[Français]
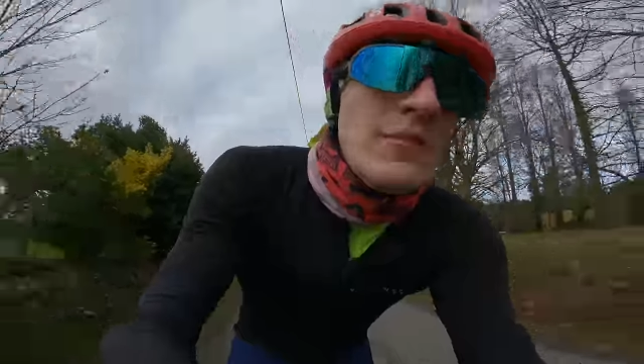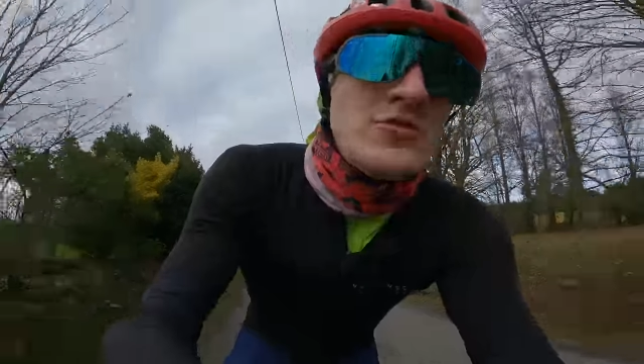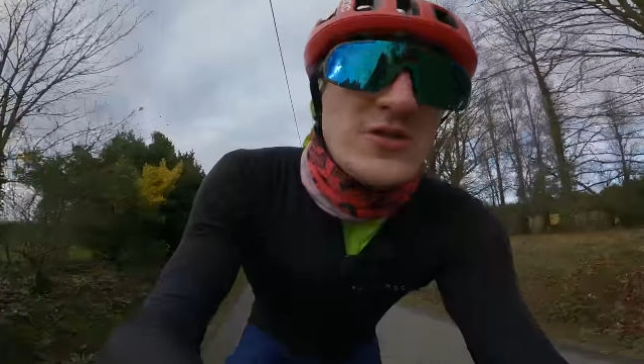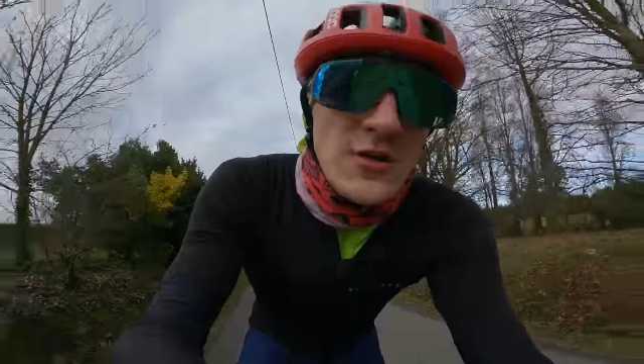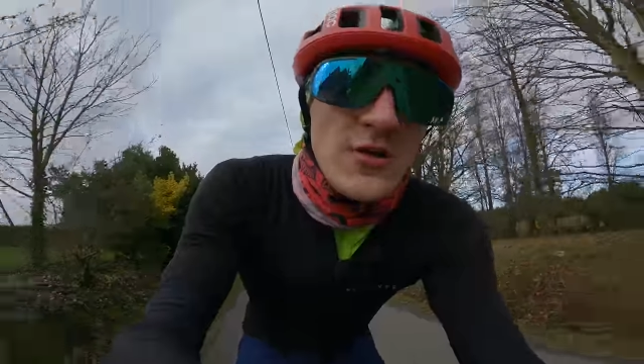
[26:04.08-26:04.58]
a
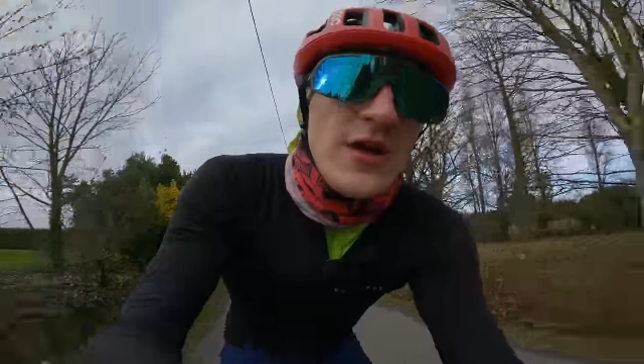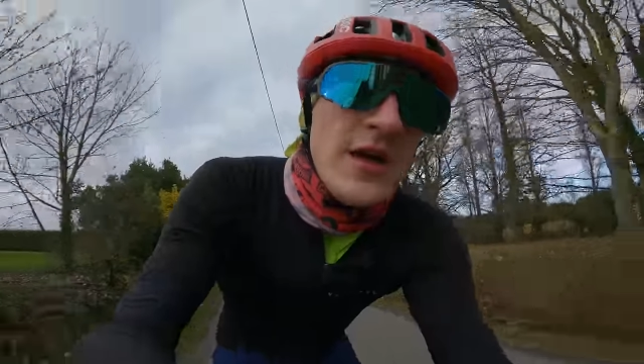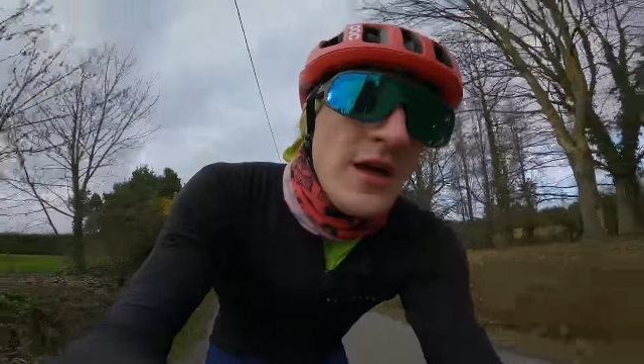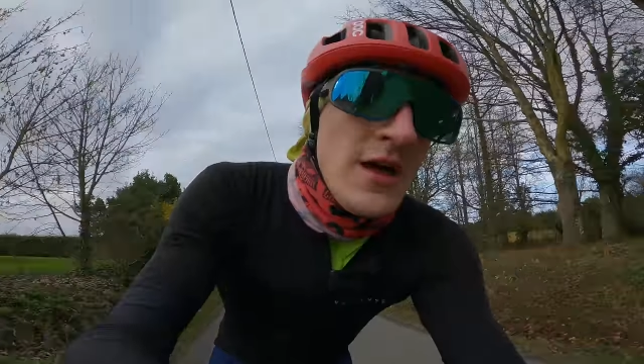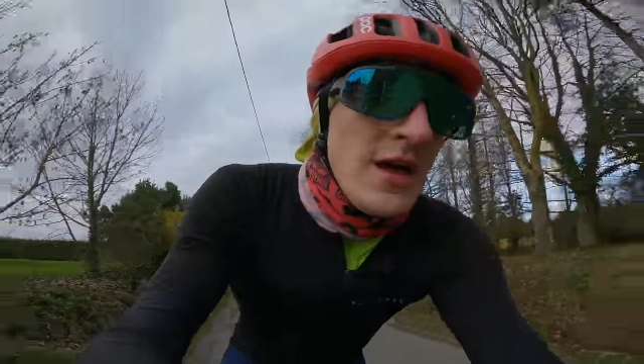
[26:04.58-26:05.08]
posteriori.
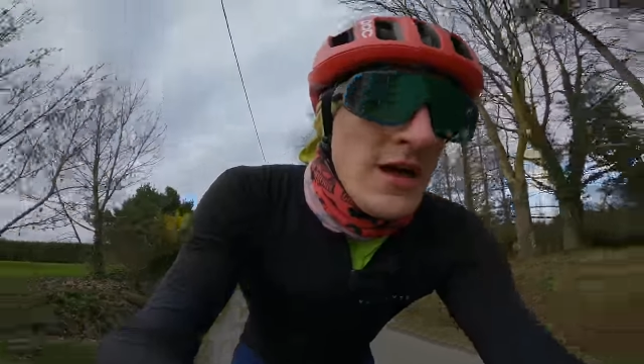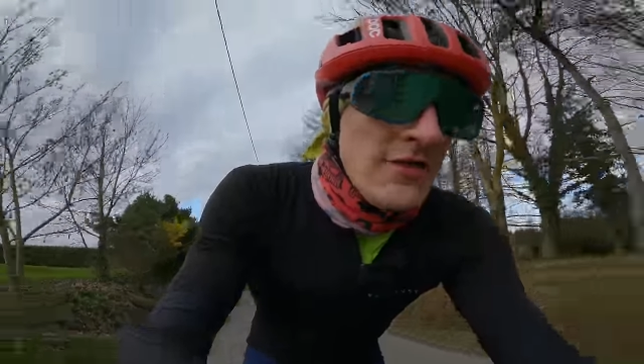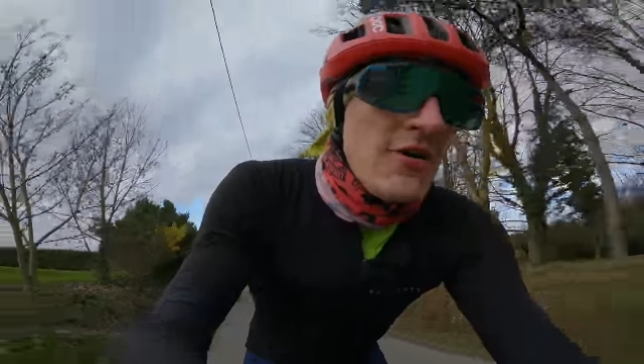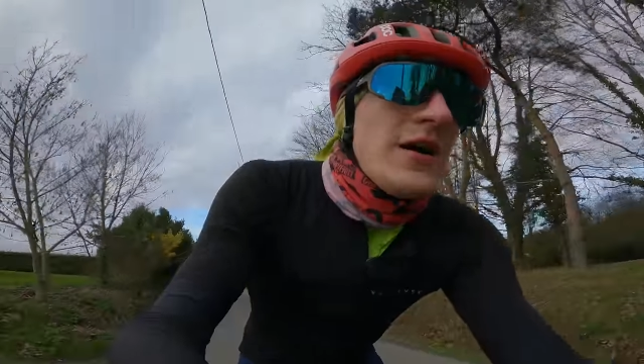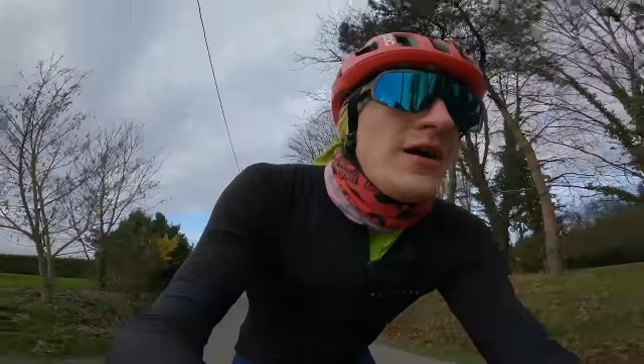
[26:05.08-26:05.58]
Et
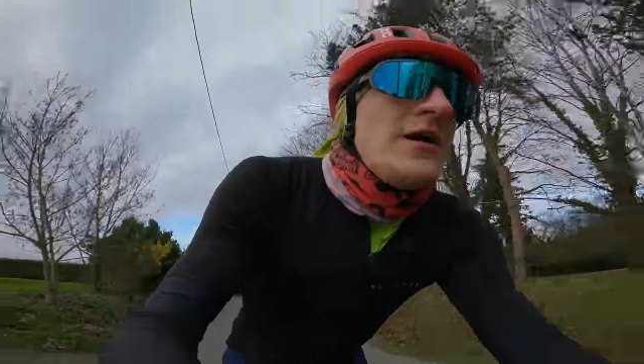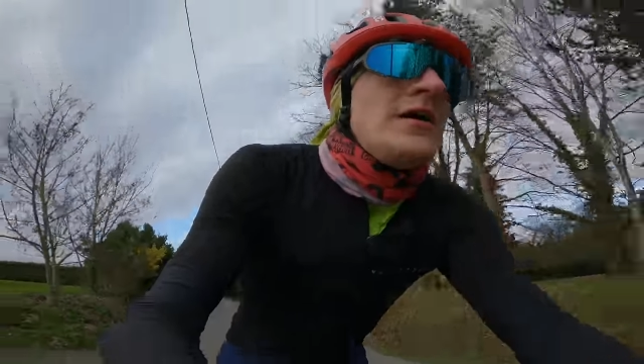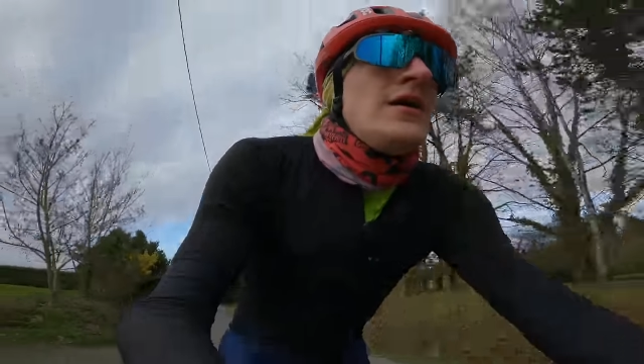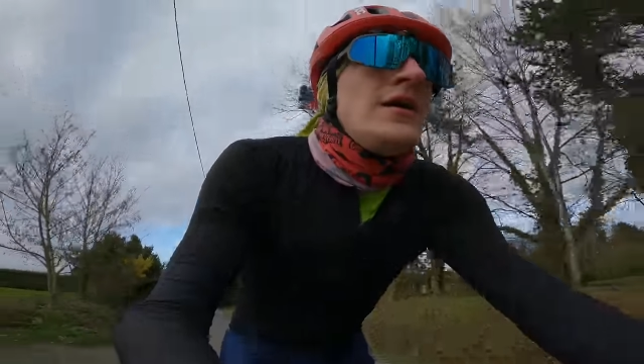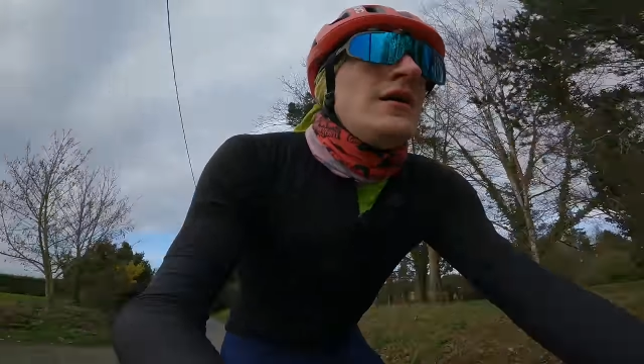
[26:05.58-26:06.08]
voilà.
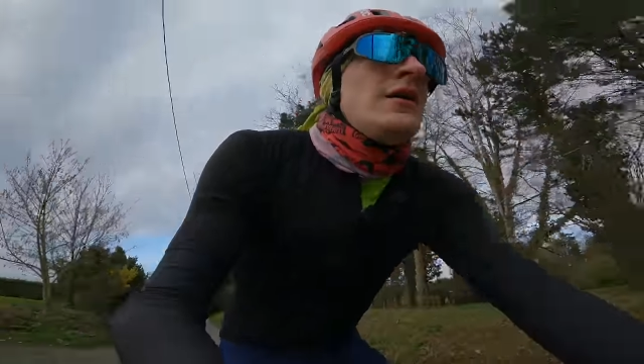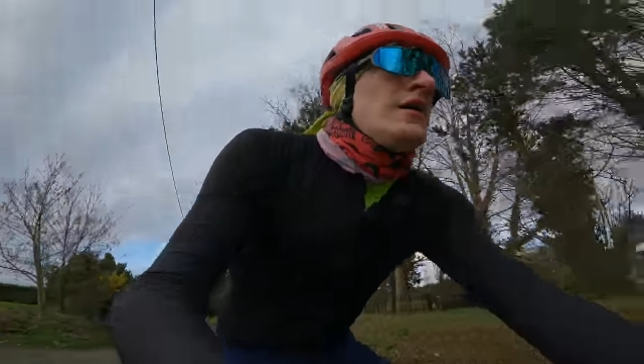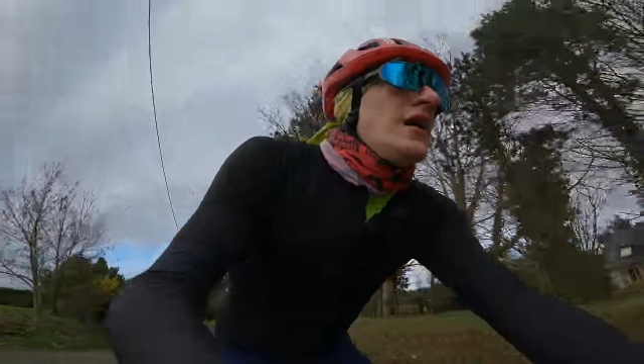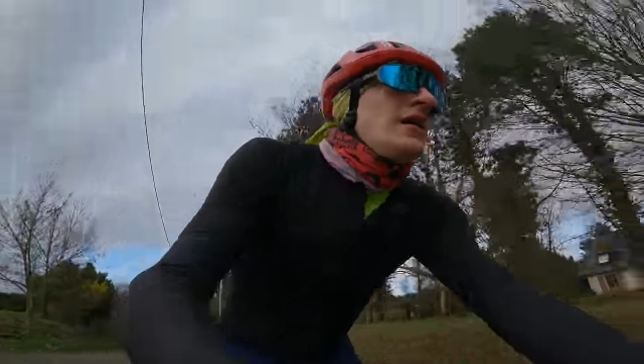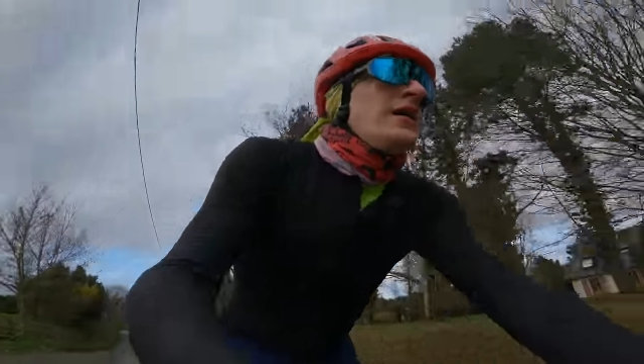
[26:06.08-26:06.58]

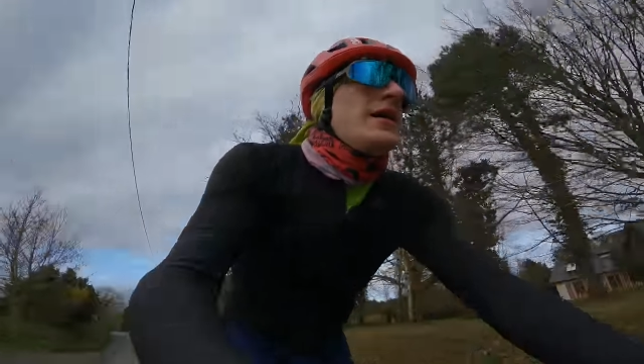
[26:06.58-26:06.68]
Allez,